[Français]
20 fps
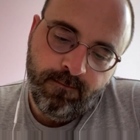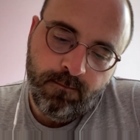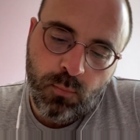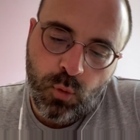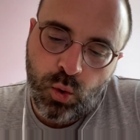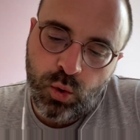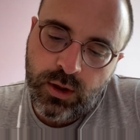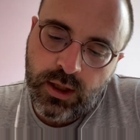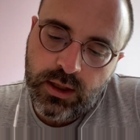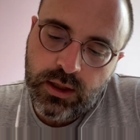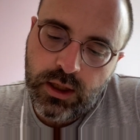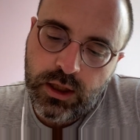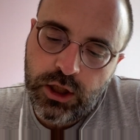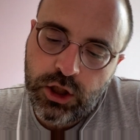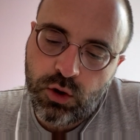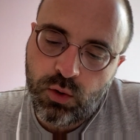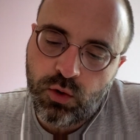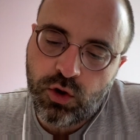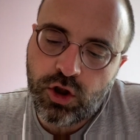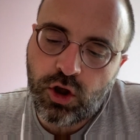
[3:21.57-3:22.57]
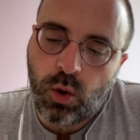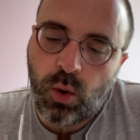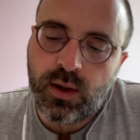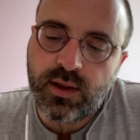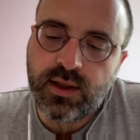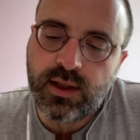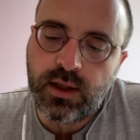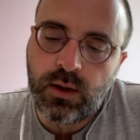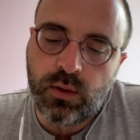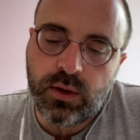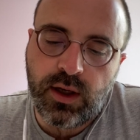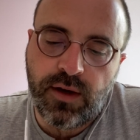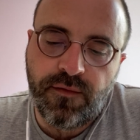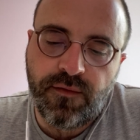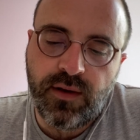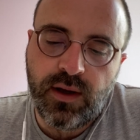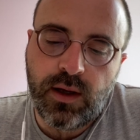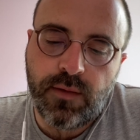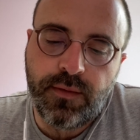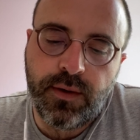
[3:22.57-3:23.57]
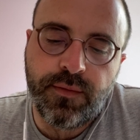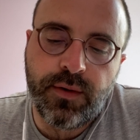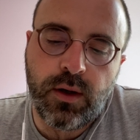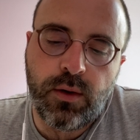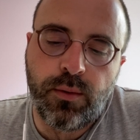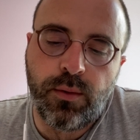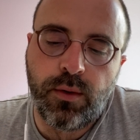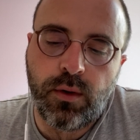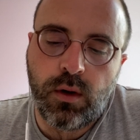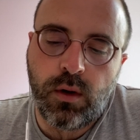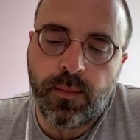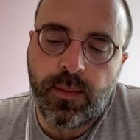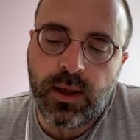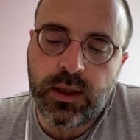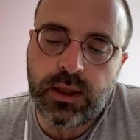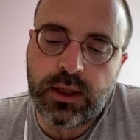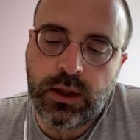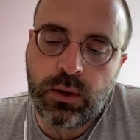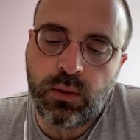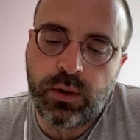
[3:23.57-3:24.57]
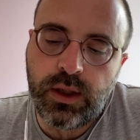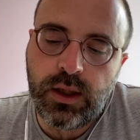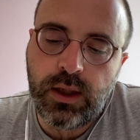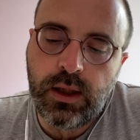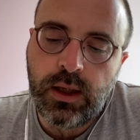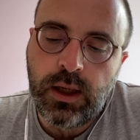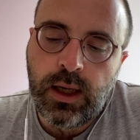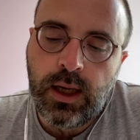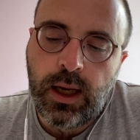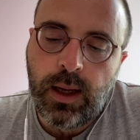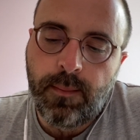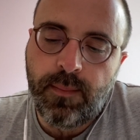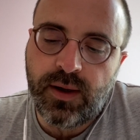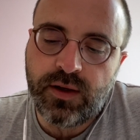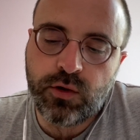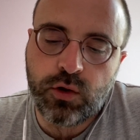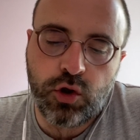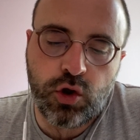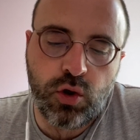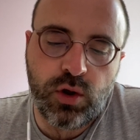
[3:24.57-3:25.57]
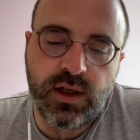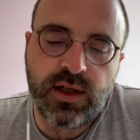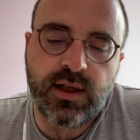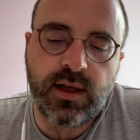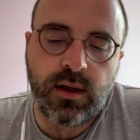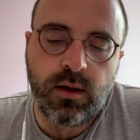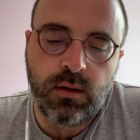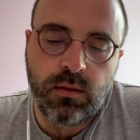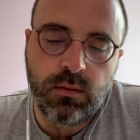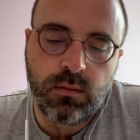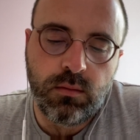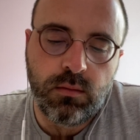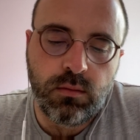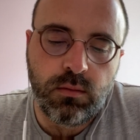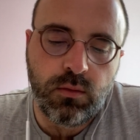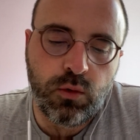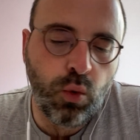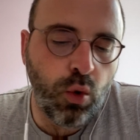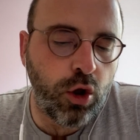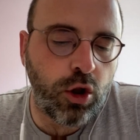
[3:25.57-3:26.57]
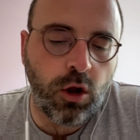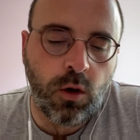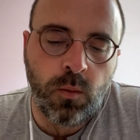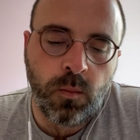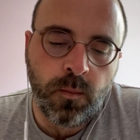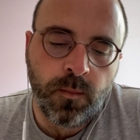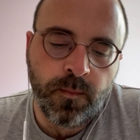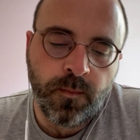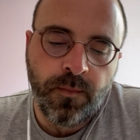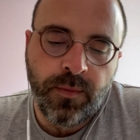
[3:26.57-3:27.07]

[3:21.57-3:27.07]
Mon intelligence croissait en effet à vive allure, en particulier parce que je lisais, tout le temps.